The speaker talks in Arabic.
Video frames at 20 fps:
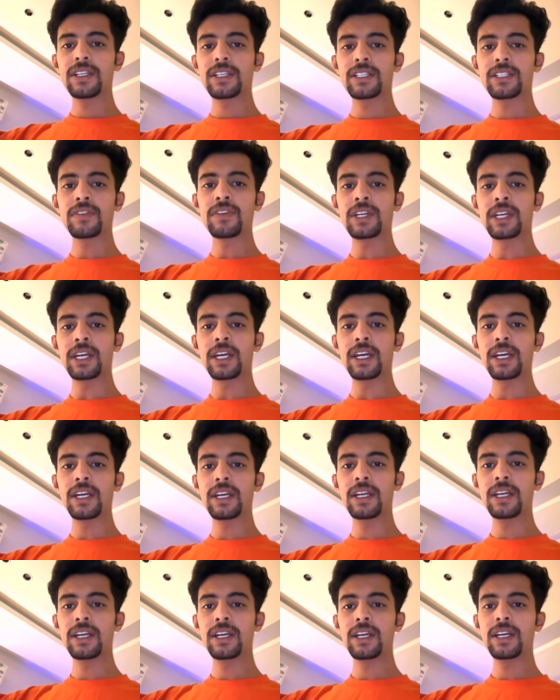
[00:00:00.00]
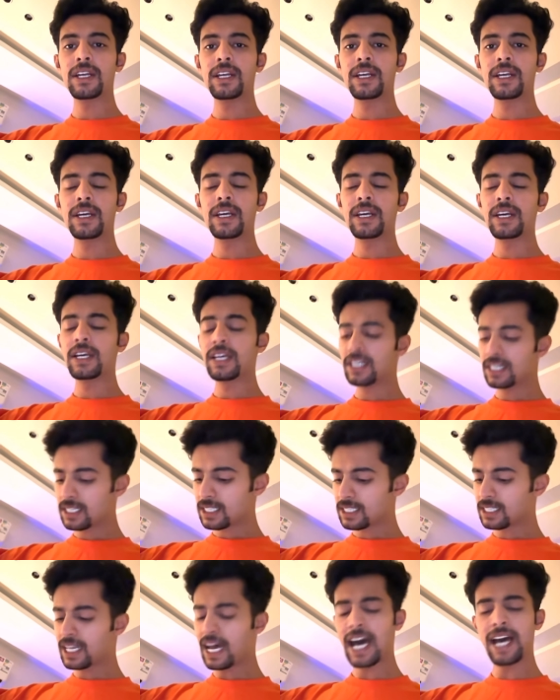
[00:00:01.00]
ايش فيك؟
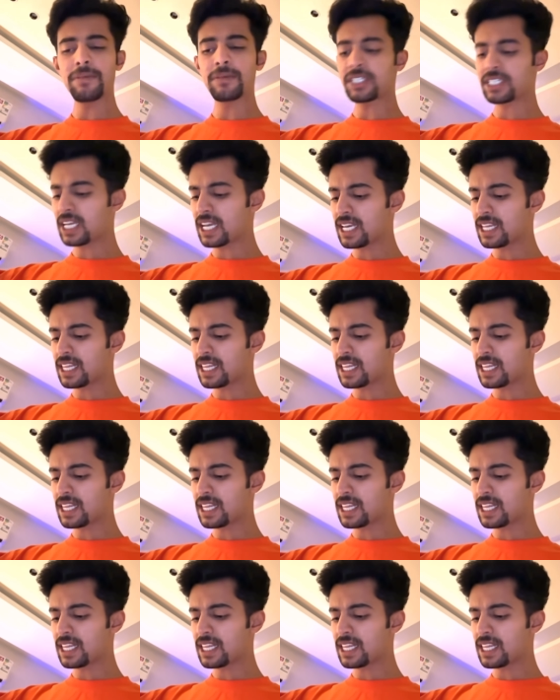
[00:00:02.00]
دائما الشيء